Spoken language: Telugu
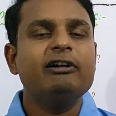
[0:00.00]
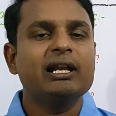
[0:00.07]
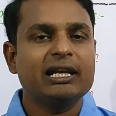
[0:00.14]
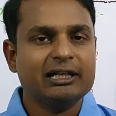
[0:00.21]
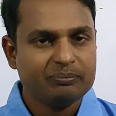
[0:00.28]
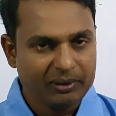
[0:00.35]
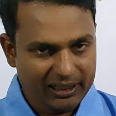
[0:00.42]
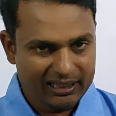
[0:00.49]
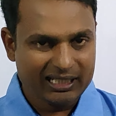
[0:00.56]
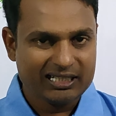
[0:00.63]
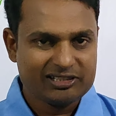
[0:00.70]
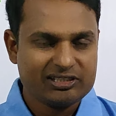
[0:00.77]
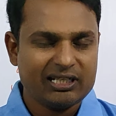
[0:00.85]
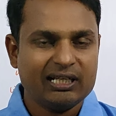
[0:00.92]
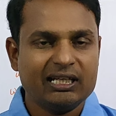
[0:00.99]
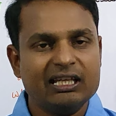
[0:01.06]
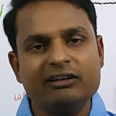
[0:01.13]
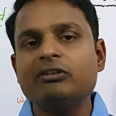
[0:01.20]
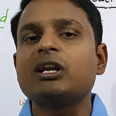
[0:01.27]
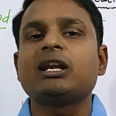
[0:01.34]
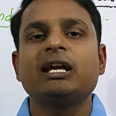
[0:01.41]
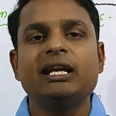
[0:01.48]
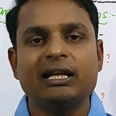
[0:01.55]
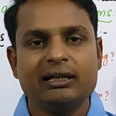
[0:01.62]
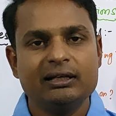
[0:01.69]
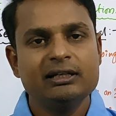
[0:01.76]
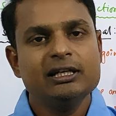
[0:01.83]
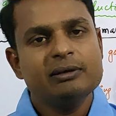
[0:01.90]
వాళ్ళని పలకరిస్తాం కదా
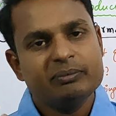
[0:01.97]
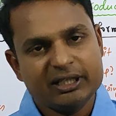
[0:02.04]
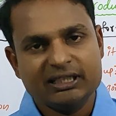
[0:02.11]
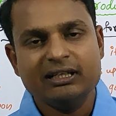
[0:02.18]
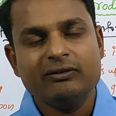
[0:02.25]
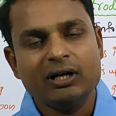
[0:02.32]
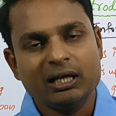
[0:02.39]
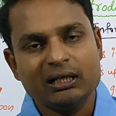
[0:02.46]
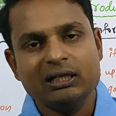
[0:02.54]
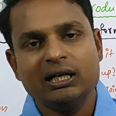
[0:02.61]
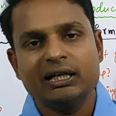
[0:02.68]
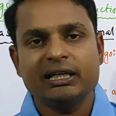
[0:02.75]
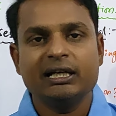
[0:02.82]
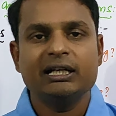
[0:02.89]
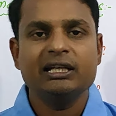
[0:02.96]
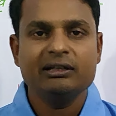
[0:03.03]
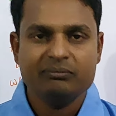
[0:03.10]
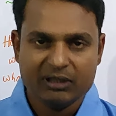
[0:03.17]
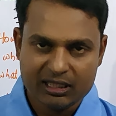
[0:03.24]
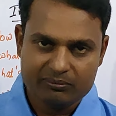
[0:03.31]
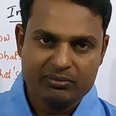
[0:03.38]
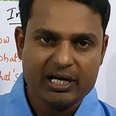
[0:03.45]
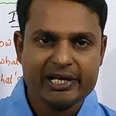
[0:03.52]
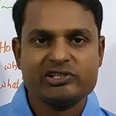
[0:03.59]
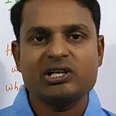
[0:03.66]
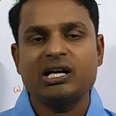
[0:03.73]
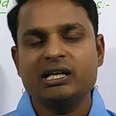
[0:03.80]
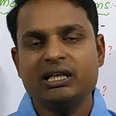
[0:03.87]
ఎవరినైనా పెద్దవాళ్ళు కానివ్వండి మన
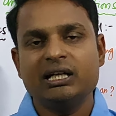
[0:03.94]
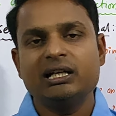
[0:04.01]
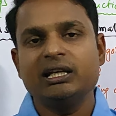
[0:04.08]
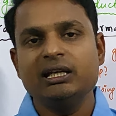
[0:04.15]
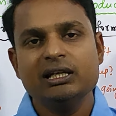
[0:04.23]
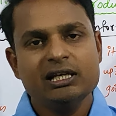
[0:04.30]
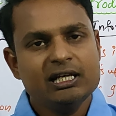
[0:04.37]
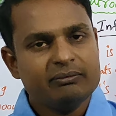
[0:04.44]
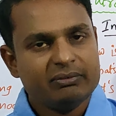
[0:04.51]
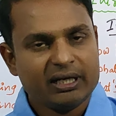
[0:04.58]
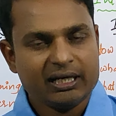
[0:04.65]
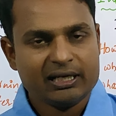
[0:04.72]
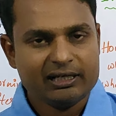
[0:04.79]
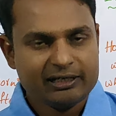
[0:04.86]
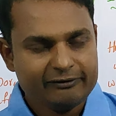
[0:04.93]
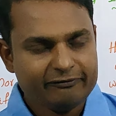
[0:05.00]
బాస్ కానివ్వండి మన